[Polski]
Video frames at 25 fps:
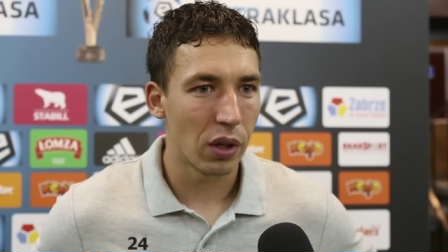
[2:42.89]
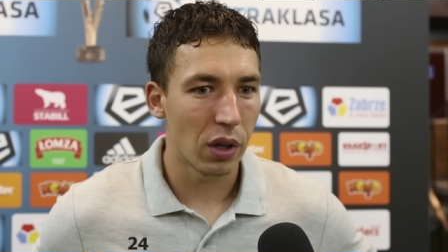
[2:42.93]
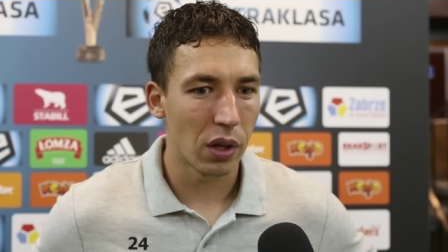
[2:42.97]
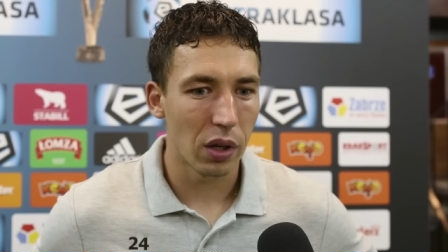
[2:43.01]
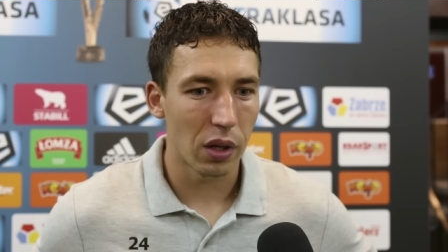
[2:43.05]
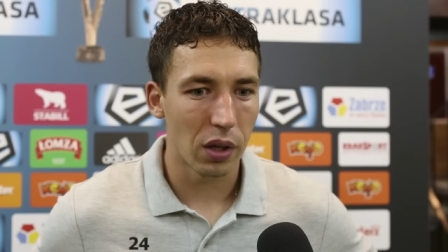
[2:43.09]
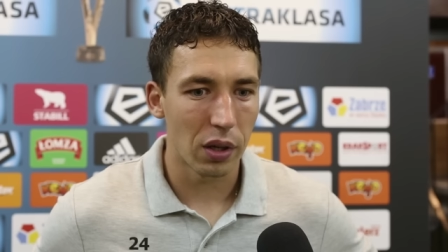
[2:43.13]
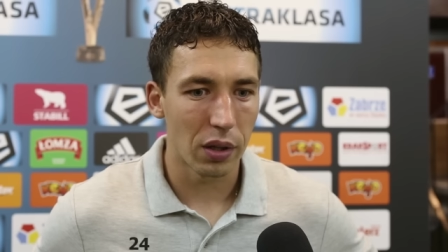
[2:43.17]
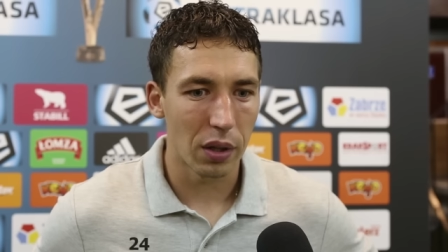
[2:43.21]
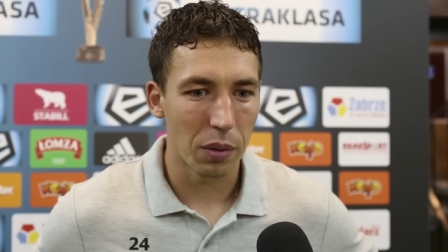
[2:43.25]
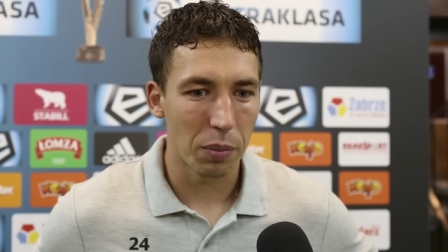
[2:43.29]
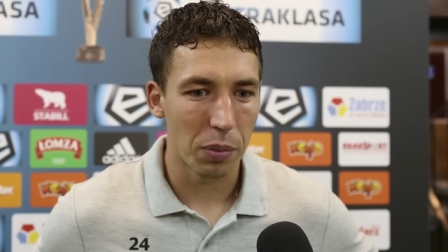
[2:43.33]

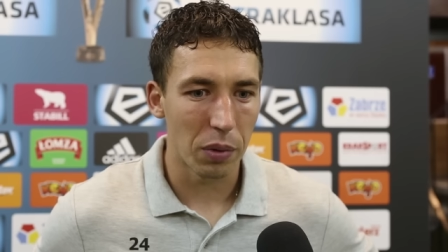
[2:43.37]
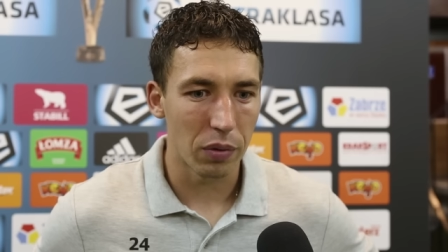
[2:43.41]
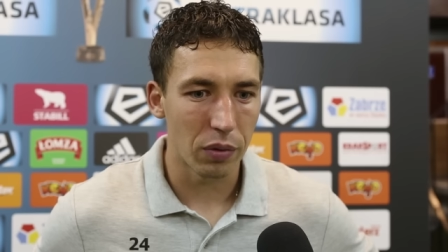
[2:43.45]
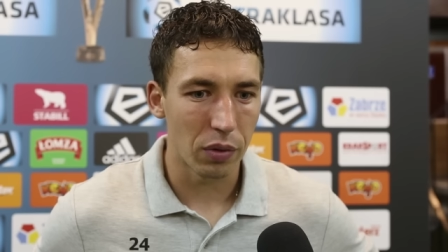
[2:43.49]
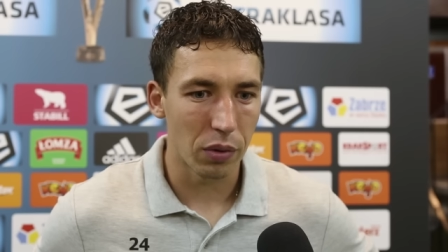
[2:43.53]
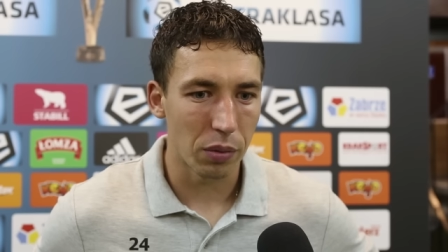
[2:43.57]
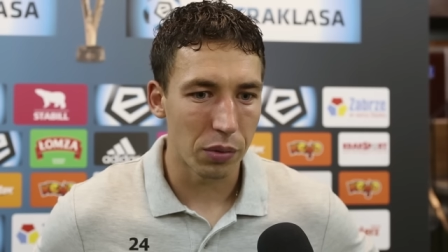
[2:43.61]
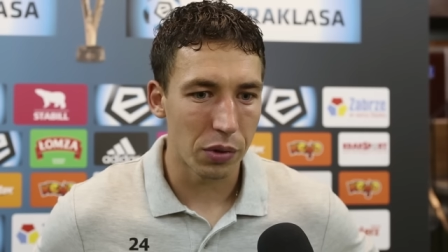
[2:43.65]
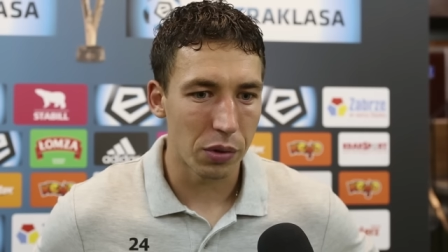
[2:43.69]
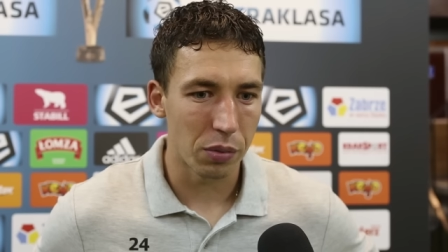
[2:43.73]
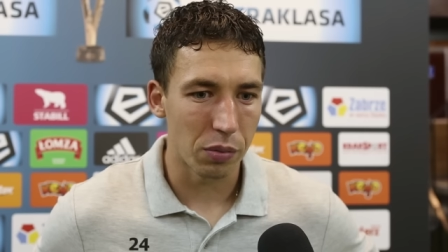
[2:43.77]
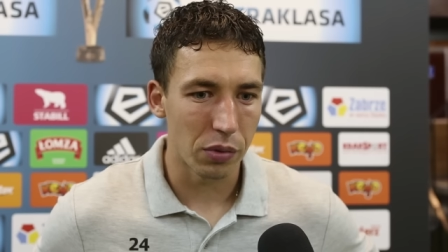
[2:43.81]
a na
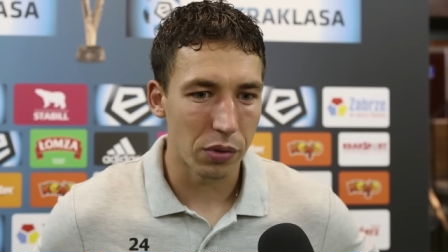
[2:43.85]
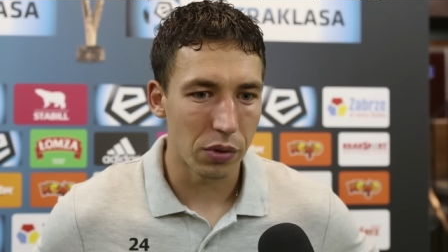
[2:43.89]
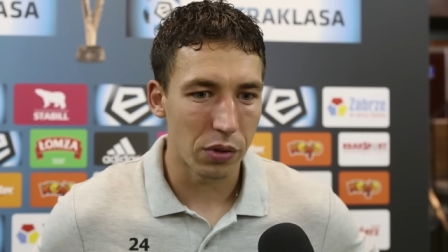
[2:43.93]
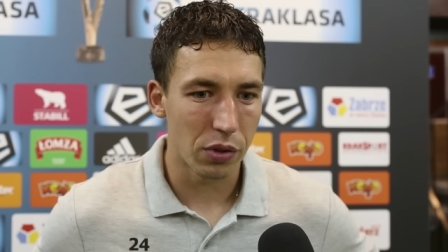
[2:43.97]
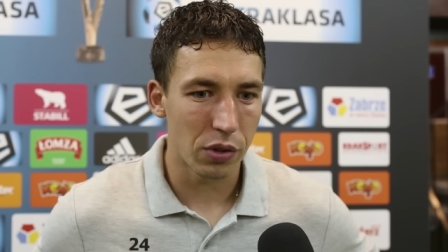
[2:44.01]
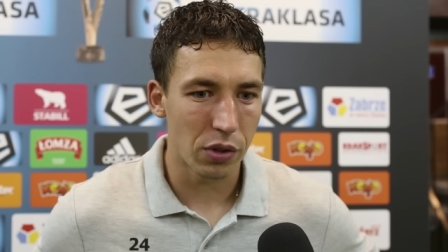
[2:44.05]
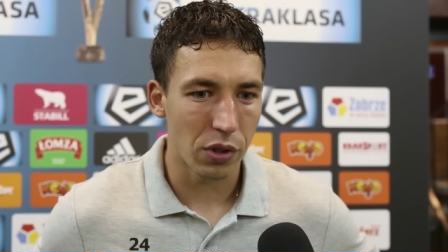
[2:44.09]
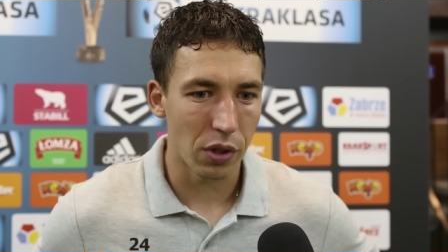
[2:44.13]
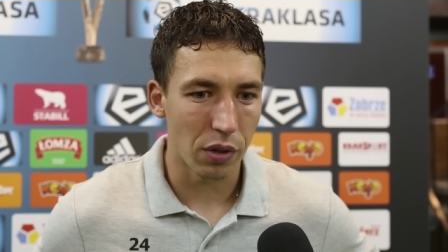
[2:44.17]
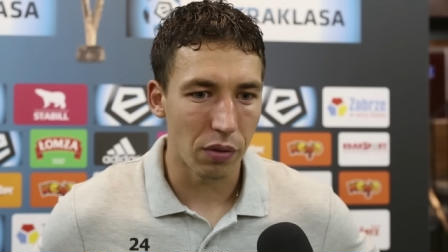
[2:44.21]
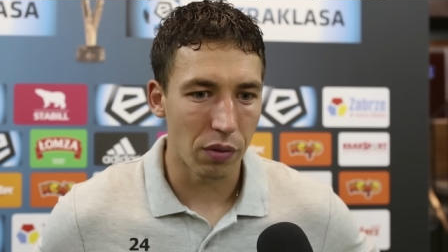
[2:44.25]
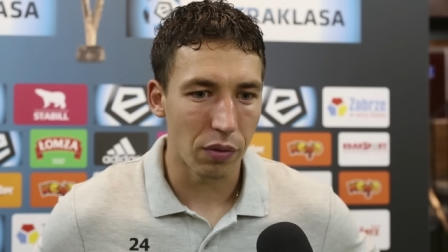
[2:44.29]
pewno byśmy
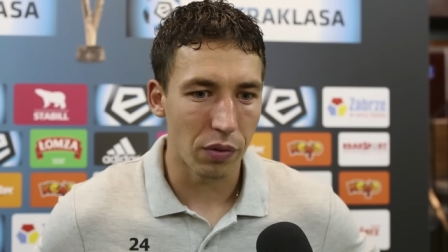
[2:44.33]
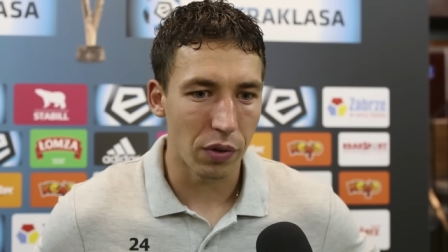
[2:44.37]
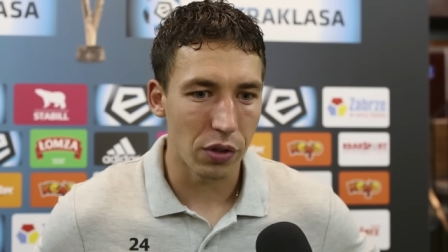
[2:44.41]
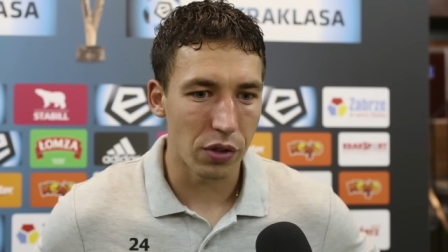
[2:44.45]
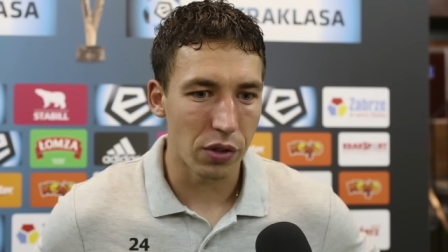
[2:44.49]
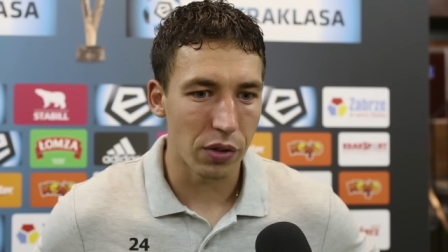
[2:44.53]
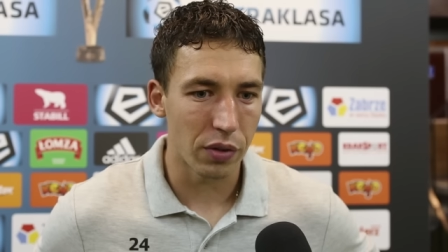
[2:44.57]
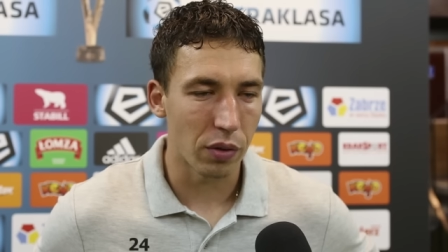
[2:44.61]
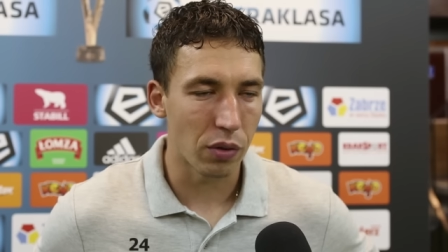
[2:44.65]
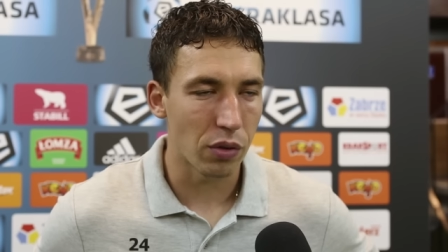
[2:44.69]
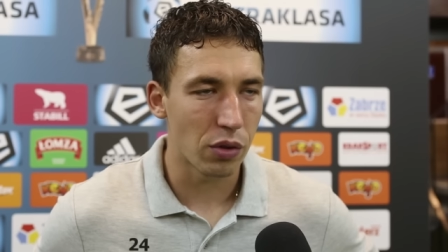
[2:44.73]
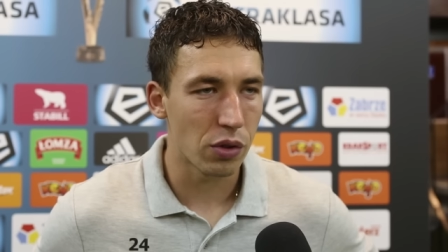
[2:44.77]
dzisiaj
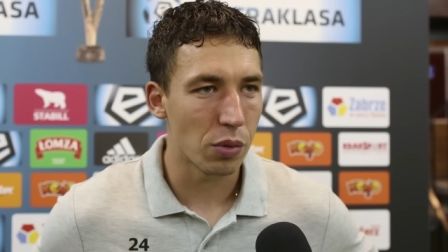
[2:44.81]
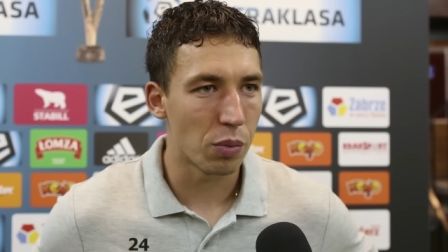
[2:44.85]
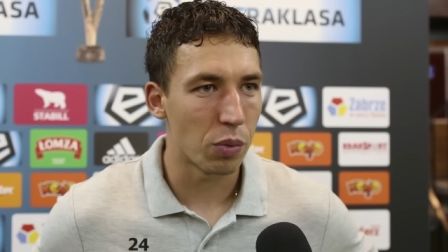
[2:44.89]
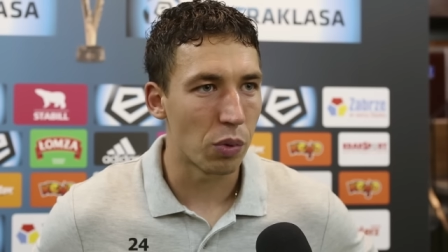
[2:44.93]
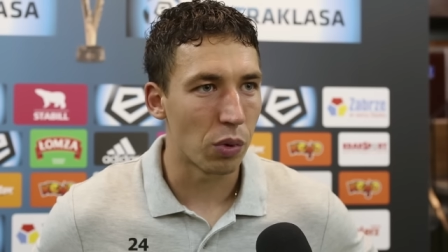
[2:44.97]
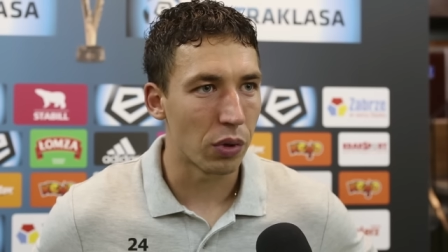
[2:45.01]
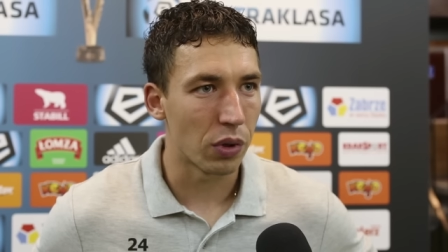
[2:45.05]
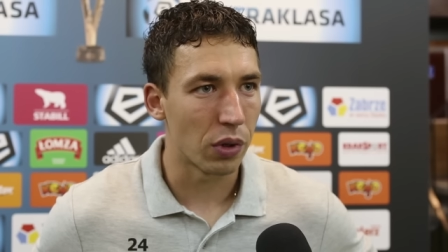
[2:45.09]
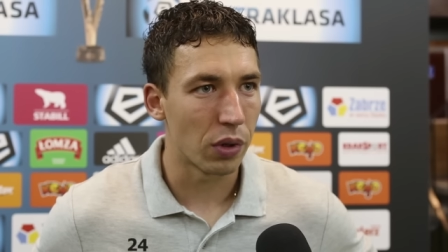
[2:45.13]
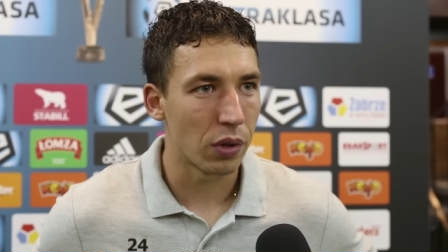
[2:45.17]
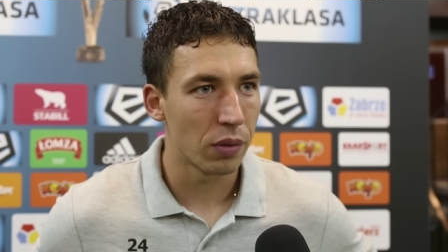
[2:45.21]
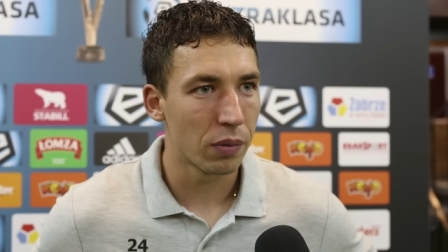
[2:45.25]
wywieźli stąd trzy
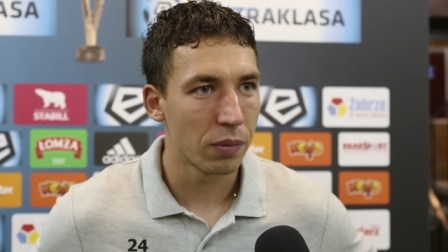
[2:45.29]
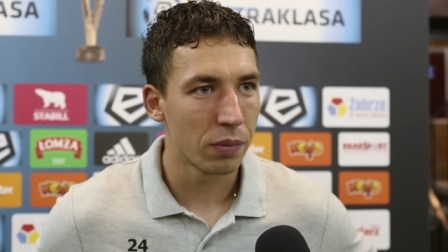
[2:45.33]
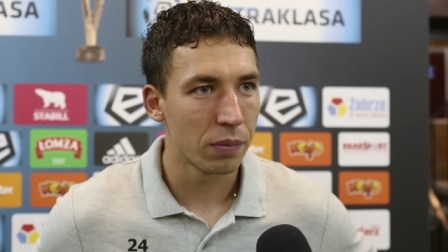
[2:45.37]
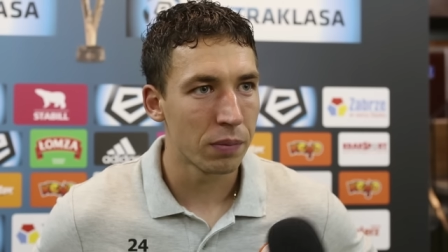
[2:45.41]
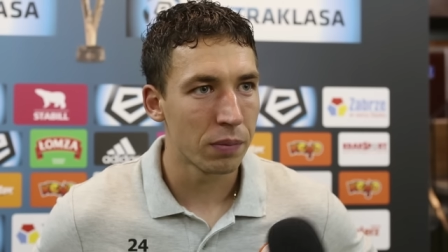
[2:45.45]
punkty